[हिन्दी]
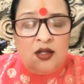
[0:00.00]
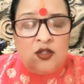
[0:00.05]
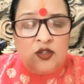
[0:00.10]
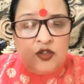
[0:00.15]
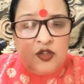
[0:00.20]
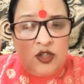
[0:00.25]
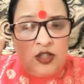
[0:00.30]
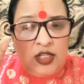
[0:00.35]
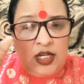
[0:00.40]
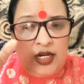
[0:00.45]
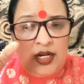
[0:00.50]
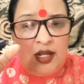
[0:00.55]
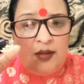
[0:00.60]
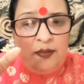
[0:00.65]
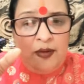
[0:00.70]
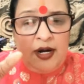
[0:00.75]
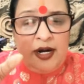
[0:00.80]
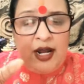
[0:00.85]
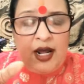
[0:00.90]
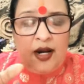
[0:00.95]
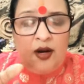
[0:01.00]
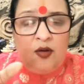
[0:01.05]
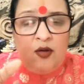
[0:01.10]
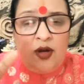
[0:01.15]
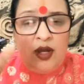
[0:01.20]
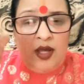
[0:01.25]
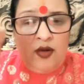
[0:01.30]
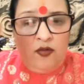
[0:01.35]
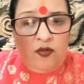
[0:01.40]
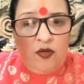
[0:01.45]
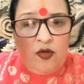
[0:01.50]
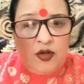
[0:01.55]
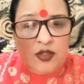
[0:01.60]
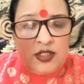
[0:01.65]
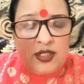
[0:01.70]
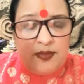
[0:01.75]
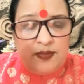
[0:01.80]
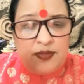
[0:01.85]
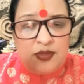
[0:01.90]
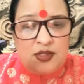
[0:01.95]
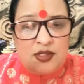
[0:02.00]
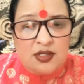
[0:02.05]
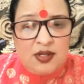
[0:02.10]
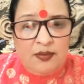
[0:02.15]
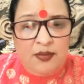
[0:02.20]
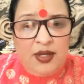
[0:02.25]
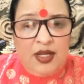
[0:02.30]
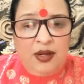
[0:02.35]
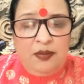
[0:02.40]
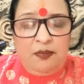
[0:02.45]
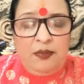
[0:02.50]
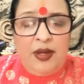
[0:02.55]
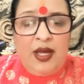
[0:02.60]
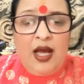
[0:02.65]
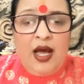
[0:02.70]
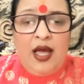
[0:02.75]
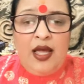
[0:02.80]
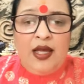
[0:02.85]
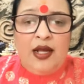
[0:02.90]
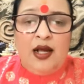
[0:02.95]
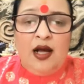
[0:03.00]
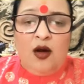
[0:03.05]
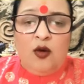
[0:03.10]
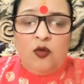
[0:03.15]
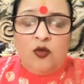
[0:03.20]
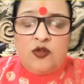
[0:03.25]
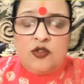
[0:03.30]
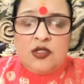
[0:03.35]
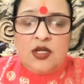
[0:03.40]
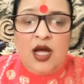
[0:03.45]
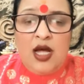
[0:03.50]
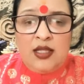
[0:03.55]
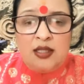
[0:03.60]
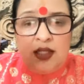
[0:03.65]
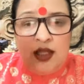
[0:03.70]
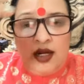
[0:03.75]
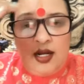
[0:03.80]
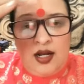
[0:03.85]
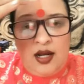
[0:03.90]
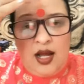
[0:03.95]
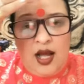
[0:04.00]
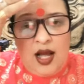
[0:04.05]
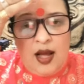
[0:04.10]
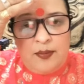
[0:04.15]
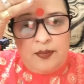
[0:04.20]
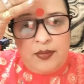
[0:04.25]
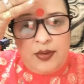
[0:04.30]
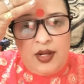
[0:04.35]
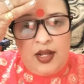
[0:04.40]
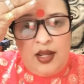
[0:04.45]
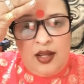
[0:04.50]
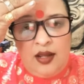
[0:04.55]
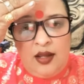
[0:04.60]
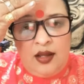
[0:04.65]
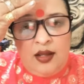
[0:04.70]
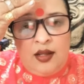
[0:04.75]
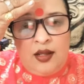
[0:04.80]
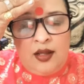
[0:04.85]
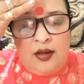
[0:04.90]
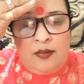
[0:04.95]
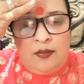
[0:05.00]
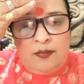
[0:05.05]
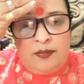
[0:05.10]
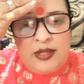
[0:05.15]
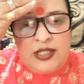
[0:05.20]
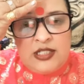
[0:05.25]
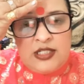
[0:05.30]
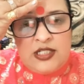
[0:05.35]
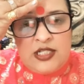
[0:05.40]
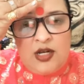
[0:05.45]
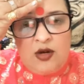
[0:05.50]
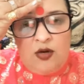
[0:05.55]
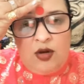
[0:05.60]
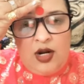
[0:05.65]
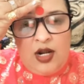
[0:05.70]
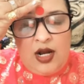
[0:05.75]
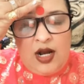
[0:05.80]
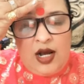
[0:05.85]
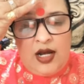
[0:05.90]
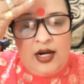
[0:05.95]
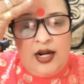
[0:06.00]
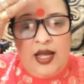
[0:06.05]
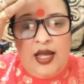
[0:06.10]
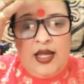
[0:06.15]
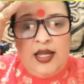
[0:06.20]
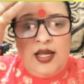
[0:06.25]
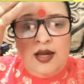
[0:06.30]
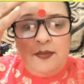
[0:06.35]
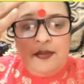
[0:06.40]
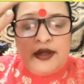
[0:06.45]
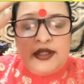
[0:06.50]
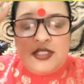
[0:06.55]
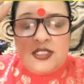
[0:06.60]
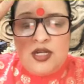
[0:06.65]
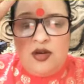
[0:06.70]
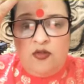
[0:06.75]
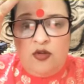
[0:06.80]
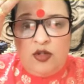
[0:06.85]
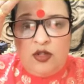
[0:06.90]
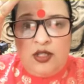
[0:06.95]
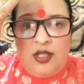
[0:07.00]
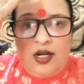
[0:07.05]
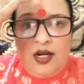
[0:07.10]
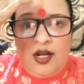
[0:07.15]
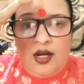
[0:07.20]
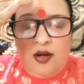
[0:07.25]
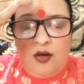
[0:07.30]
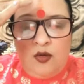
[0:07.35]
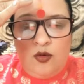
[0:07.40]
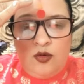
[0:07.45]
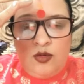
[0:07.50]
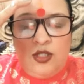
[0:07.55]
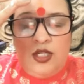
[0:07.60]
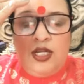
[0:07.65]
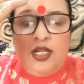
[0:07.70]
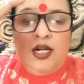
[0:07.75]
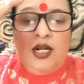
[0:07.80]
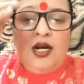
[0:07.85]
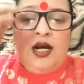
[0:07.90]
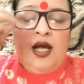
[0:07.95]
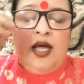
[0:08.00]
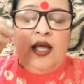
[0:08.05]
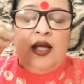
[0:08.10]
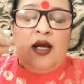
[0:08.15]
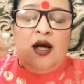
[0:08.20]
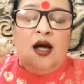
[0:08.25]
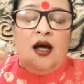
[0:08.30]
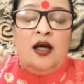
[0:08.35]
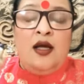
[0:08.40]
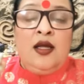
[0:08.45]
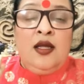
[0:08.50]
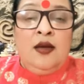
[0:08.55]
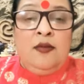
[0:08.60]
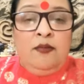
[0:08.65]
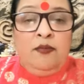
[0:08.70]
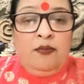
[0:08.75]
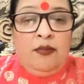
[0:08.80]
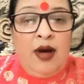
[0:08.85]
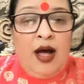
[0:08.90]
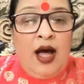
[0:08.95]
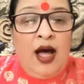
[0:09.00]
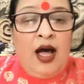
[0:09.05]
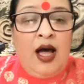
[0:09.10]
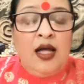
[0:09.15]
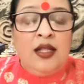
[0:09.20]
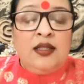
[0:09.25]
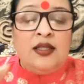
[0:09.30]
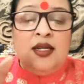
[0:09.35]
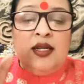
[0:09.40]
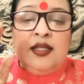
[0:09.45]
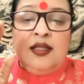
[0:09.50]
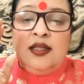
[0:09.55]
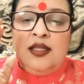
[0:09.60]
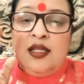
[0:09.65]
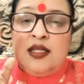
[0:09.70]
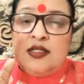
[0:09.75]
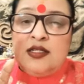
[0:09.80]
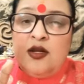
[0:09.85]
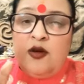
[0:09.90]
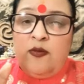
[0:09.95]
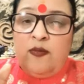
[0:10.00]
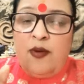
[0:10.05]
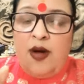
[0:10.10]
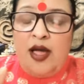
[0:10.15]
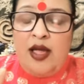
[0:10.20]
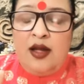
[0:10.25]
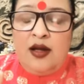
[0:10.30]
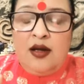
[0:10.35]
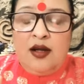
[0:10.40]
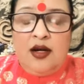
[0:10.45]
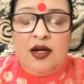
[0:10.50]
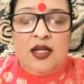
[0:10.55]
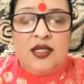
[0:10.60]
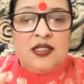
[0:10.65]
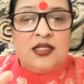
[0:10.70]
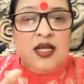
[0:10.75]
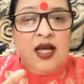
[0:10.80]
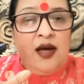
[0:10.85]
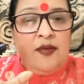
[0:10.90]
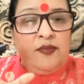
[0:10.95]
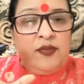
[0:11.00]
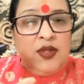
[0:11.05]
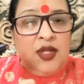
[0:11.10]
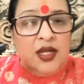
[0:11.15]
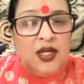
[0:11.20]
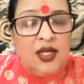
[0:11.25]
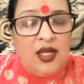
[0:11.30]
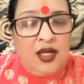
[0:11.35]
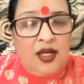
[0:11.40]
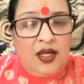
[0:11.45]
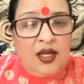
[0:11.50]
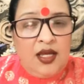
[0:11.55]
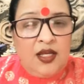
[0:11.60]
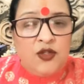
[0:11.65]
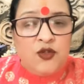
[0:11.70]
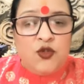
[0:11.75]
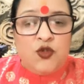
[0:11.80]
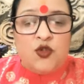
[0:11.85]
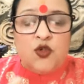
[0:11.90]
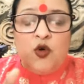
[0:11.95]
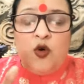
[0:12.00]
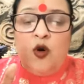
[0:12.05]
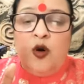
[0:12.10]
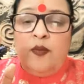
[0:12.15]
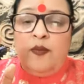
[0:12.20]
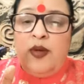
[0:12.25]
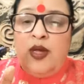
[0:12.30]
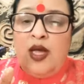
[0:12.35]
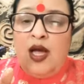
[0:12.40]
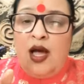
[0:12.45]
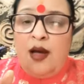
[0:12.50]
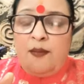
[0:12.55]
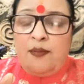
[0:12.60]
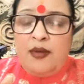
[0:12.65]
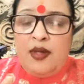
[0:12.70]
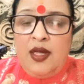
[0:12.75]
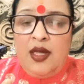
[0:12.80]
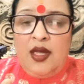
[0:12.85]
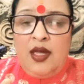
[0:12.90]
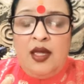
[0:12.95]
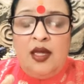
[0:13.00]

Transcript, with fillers: जो तने पे डालोगे वो जब ज़मीन पे आएगा उसका तिलक आपने बच्चे को लगाना है या बच्चा वो तिलक खुद ही लगाएगा मात्र इतने से उपाय करने से आप देखेंगे जो भी आपके